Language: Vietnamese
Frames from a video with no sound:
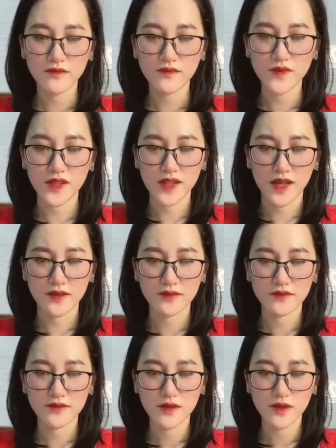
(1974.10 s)
Vị Thành
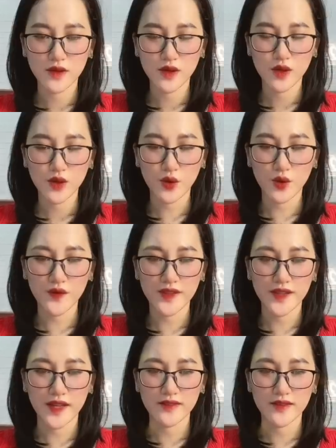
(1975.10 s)
Cố Vị
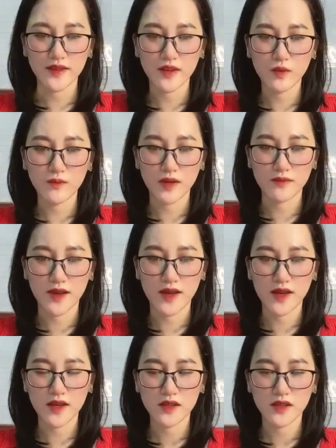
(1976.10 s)
Thành tấn công mạnh
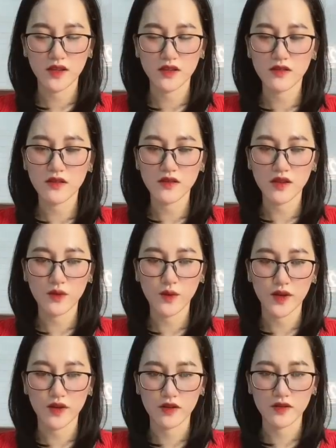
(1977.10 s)
mẽ Khiến Khương lương
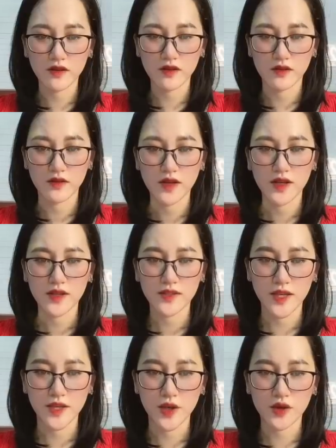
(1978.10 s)
Nguyệt khó thở
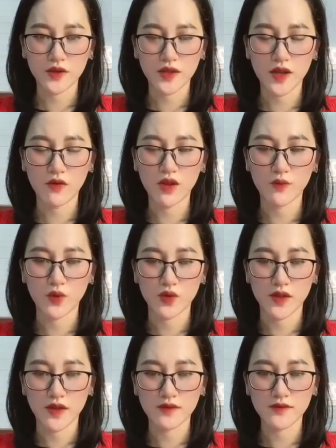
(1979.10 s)
Nỉ non kêu lên một
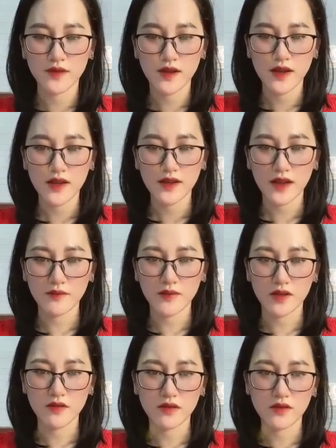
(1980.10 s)
tiếng Cảm
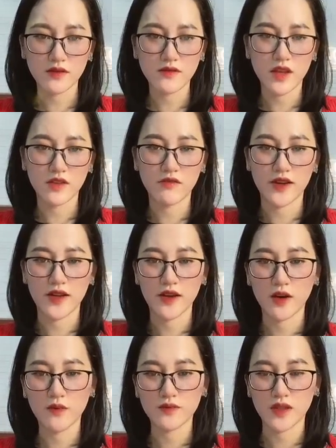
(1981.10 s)
nhận được thân thể người đàn
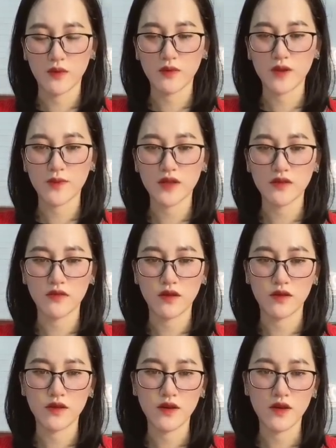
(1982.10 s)
ông nóng lên bất
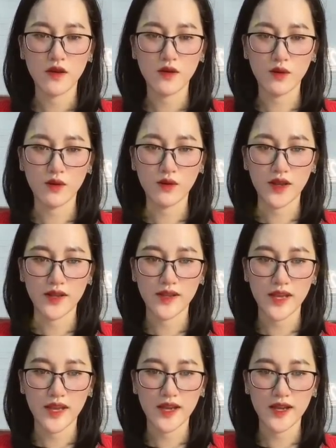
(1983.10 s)
thường Cô đánh
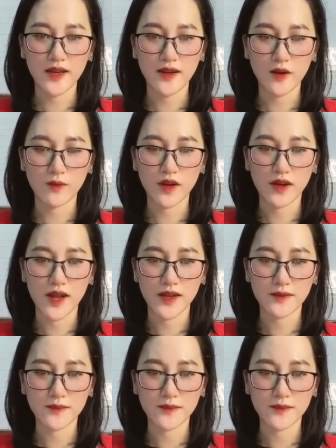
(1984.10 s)
khẽ lên lầm ngực anh